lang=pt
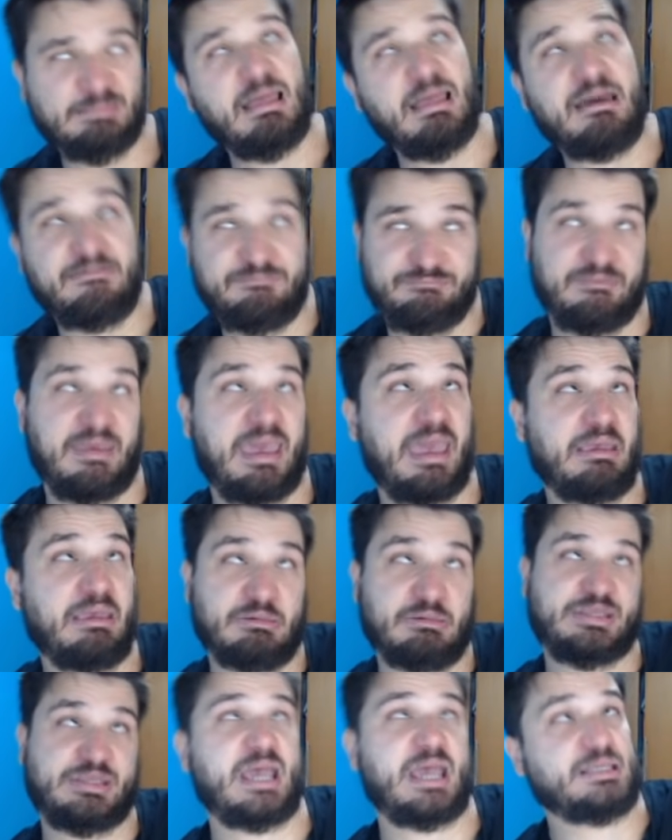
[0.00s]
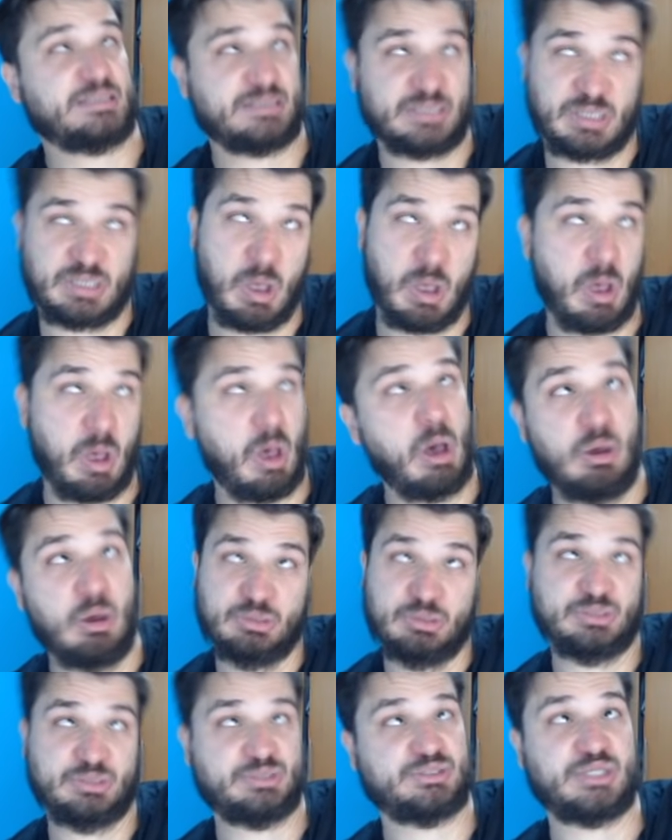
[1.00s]
Lá vem o Dias
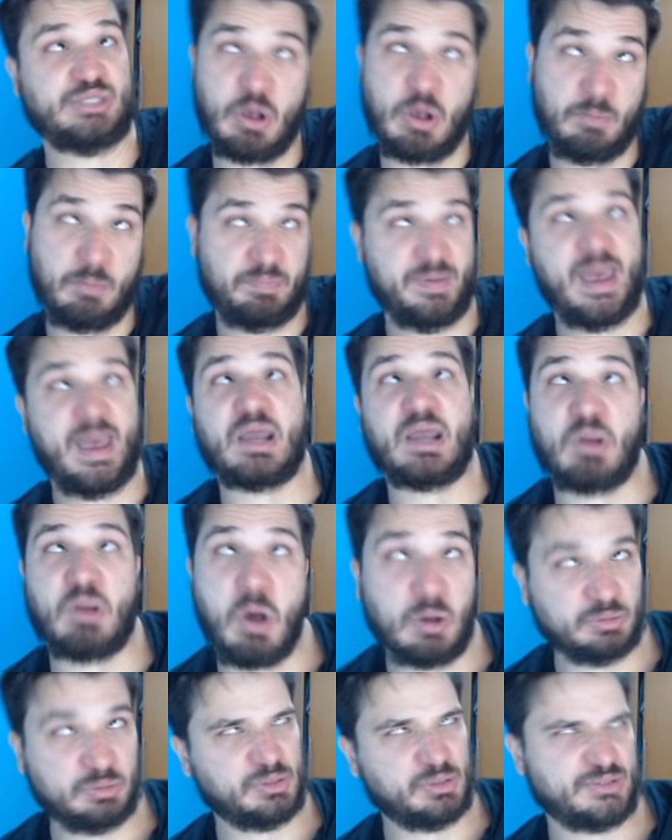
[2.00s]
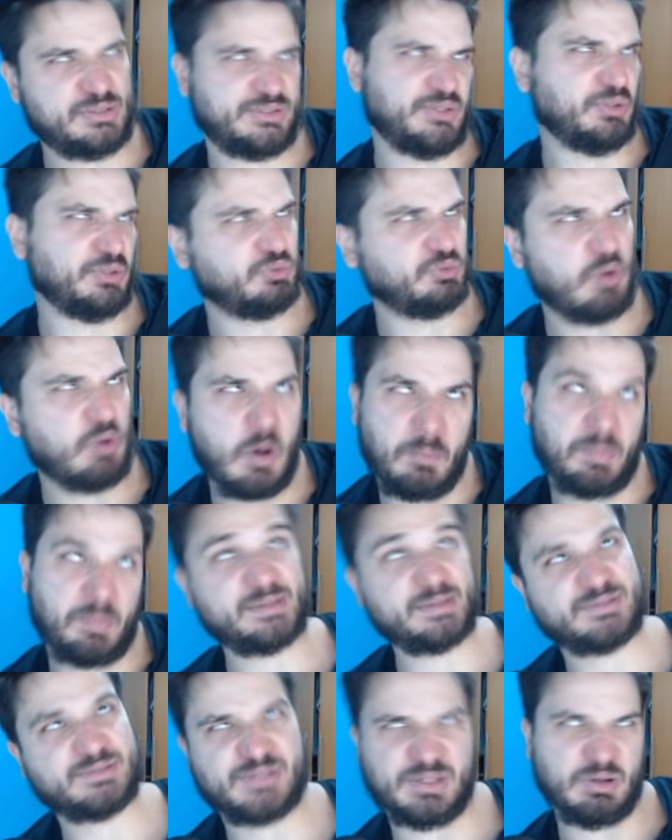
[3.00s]
Ghost copiar outros
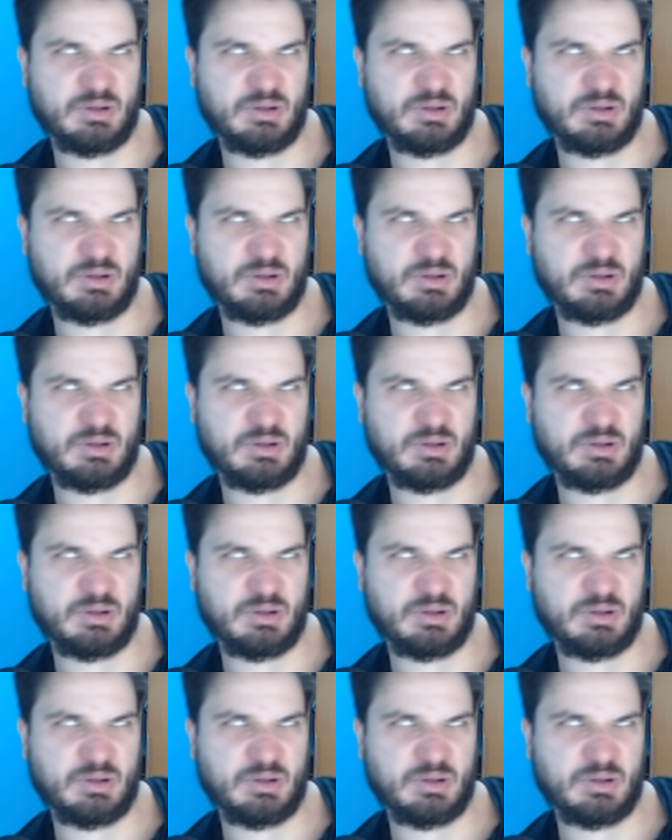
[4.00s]
youtubers de